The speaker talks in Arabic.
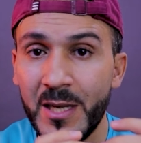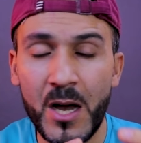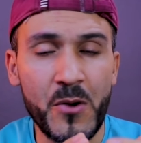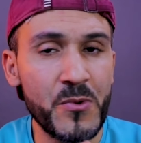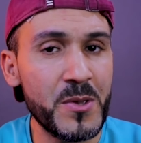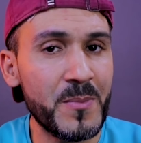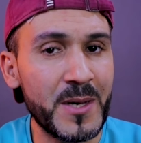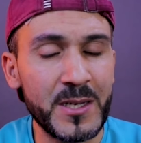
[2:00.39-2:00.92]

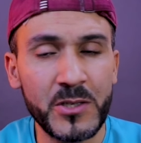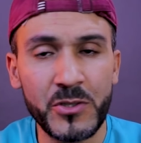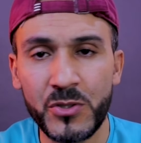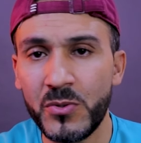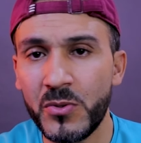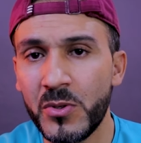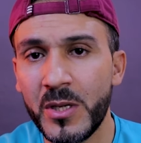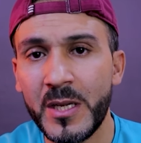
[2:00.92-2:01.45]
قوي ما راحش
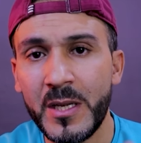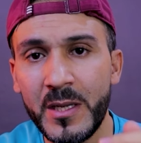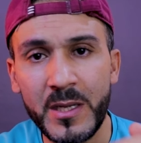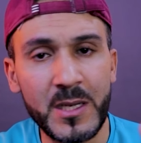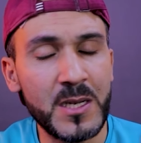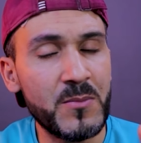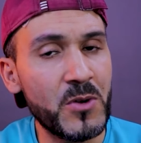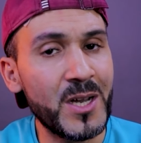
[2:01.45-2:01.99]
يروح
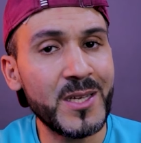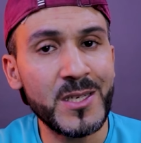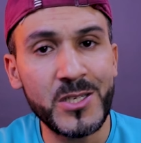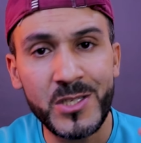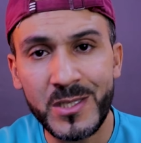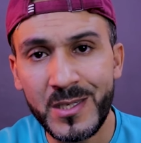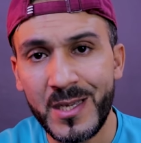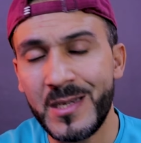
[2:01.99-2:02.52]
الى
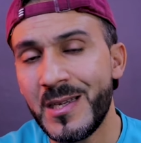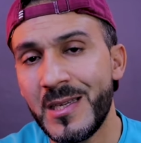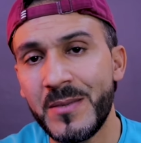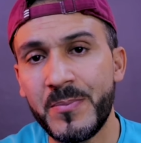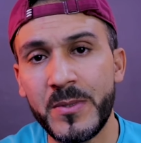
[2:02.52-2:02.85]
معالج الاي